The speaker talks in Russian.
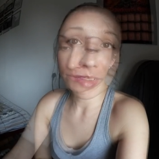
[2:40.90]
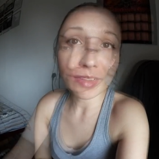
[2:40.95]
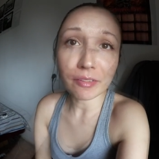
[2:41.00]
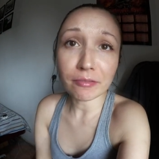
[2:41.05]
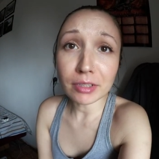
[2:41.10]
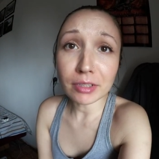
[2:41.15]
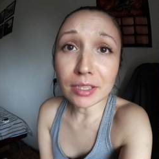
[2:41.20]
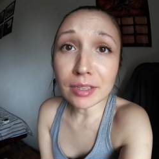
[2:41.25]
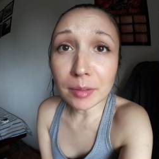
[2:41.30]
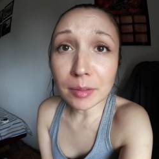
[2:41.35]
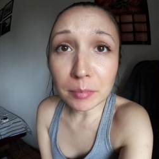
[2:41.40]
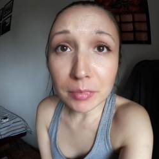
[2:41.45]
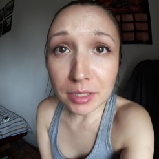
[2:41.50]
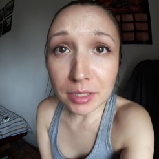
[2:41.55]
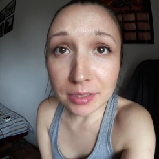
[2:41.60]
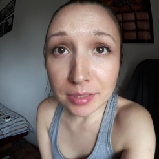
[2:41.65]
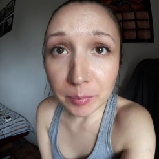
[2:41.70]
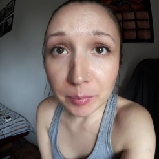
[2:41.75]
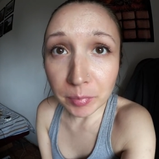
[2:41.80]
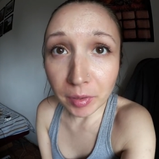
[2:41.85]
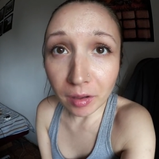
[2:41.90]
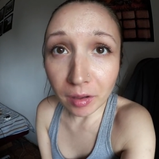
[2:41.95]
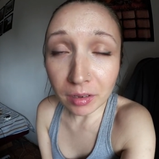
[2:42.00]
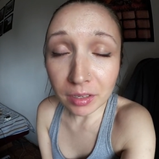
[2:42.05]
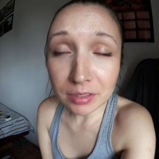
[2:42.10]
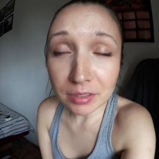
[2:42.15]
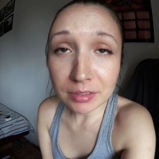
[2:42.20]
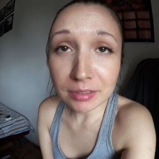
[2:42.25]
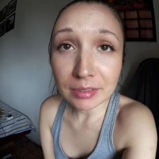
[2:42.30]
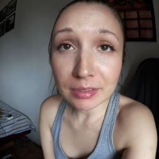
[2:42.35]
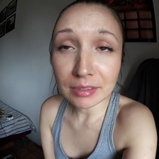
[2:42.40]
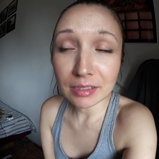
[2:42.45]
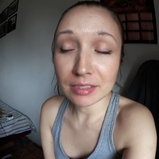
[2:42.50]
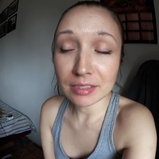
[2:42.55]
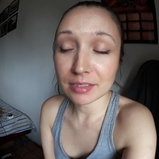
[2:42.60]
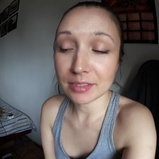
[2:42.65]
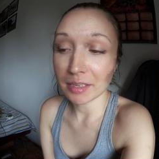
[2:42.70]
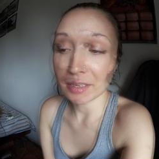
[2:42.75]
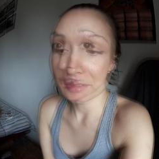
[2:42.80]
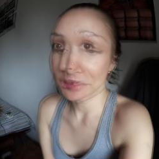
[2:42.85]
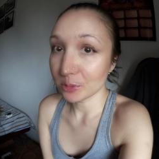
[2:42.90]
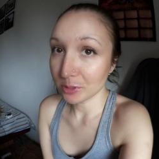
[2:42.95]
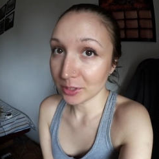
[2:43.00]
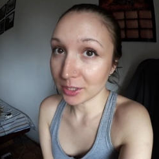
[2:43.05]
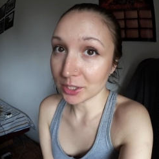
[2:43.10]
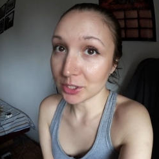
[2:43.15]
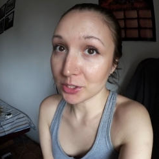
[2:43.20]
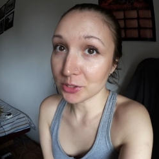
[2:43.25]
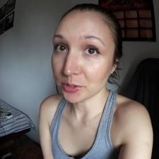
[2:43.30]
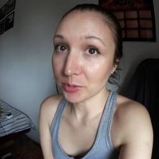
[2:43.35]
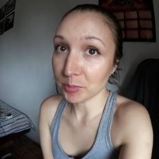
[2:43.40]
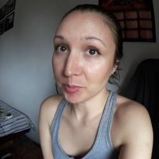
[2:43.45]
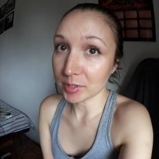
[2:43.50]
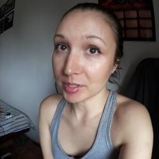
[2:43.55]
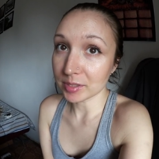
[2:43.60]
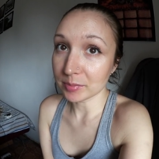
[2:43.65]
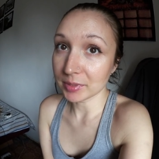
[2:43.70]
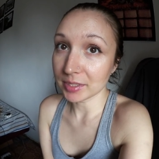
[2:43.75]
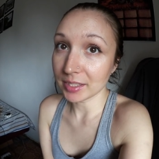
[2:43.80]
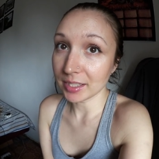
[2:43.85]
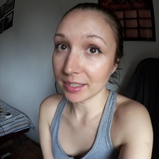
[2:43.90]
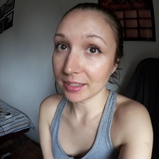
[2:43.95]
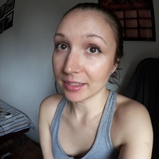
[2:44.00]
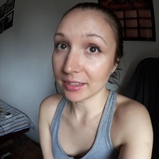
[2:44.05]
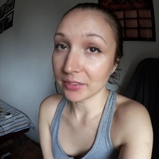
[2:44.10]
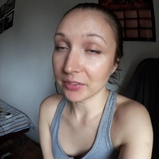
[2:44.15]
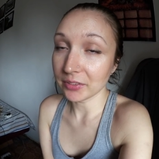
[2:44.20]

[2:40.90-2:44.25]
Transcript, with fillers: Видно мои заплаканные глаза. Только что посмотрела